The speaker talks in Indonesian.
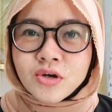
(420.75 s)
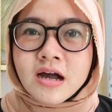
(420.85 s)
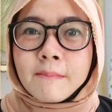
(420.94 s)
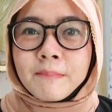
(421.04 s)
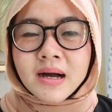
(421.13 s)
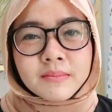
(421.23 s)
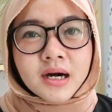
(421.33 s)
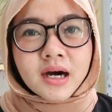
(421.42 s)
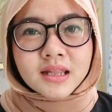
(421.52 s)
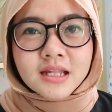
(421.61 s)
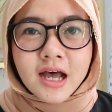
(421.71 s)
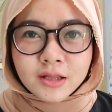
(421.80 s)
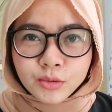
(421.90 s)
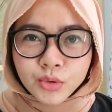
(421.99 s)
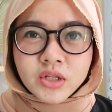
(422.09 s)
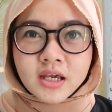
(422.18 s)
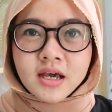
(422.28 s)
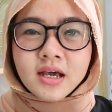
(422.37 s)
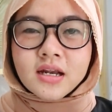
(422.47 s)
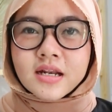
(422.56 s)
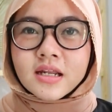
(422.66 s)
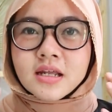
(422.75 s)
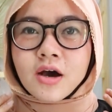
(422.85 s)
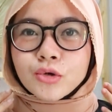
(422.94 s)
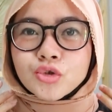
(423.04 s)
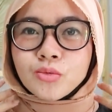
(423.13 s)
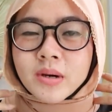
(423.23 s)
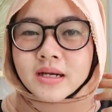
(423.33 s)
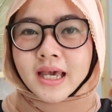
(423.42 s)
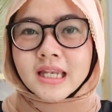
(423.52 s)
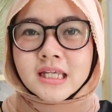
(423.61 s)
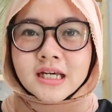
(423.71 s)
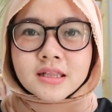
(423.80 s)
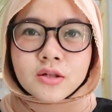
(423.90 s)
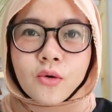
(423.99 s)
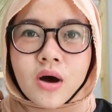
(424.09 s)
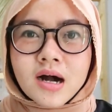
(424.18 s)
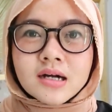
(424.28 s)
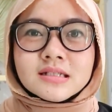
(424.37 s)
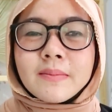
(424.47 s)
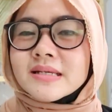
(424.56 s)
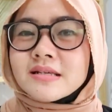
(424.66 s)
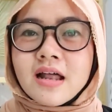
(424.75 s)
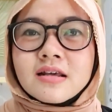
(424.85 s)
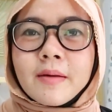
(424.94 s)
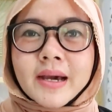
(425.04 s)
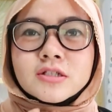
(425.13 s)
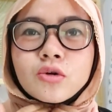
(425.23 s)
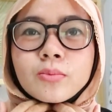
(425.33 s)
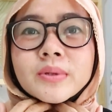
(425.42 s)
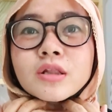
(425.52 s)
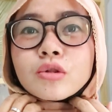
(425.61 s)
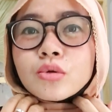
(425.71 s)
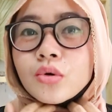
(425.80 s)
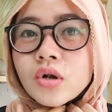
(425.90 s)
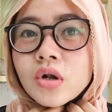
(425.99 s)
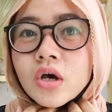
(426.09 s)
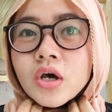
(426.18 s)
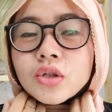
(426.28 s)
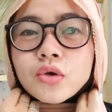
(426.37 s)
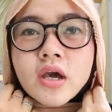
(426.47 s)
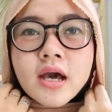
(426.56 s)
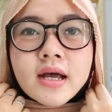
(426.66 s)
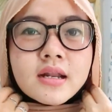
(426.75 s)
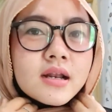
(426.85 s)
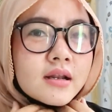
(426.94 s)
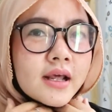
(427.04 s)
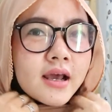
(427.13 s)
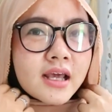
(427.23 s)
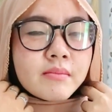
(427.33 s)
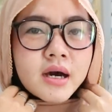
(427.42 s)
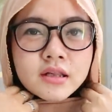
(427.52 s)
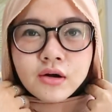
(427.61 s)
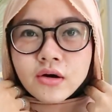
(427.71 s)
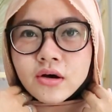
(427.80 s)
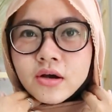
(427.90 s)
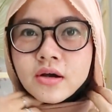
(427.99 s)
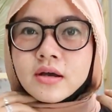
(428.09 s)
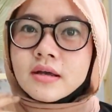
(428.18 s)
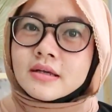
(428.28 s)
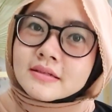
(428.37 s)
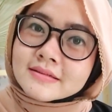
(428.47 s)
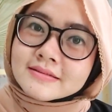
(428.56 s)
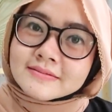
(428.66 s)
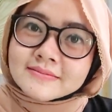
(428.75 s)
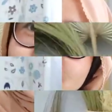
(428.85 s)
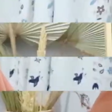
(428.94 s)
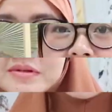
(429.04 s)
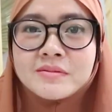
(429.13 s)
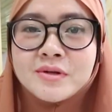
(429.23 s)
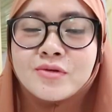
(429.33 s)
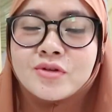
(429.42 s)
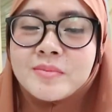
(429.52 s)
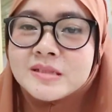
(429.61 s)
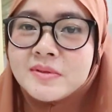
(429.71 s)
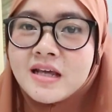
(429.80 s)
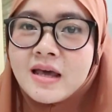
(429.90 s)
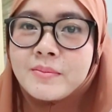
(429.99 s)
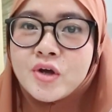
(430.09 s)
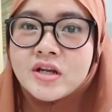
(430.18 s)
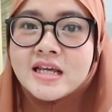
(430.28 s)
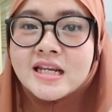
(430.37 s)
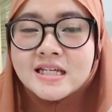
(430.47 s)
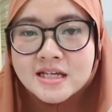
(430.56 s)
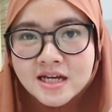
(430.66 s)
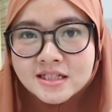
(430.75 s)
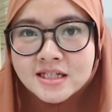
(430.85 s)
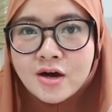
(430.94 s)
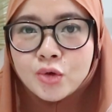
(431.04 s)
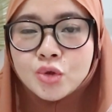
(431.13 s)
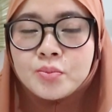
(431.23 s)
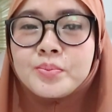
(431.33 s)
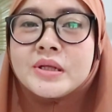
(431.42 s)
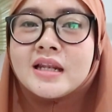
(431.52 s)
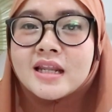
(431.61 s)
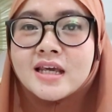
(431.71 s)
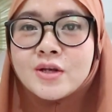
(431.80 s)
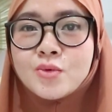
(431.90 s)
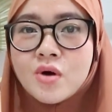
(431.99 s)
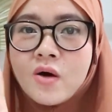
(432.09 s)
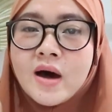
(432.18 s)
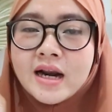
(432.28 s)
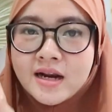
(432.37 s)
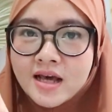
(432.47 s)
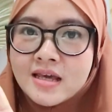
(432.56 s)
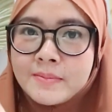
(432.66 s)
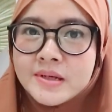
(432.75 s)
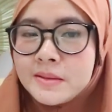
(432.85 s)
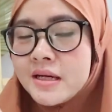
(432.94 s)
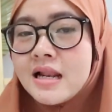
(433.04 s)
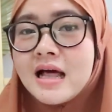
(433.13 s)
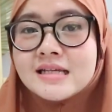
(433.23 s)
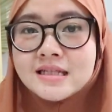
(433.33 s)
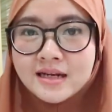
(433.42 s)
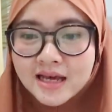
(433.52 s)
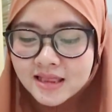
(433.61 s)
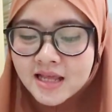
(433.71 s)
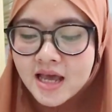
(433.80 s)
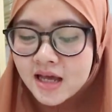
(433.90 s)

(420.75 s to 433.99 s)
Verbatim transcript: ini juga gampang banget diaturnya dan ini aku cuman kayak diikat doang sama sekali nggak pakai jerung pentul tuh ya dan enakin banget loh Oke teman-teman untuk pasmina embroidery-nya Jadi aku tuh pilih dua warna Yang pertama adalah hazelnut